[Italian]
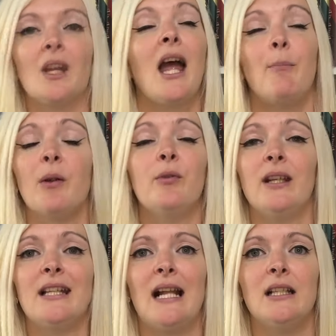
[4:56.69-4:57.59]
È proprio un
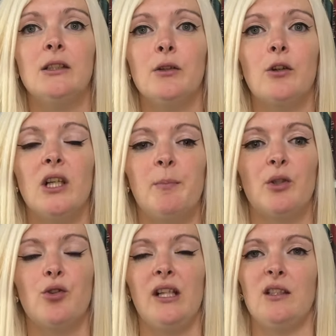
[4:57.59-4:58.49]
retelling di Orgoglio e
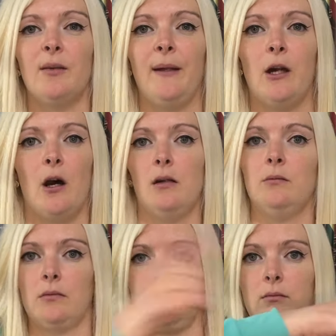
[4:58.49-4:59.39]
Pregiudizio, però...
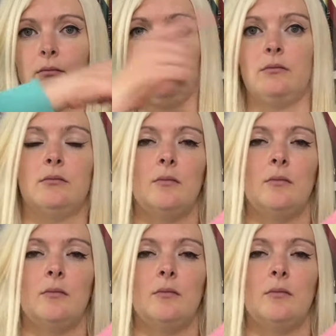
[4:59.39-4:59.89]
Mm,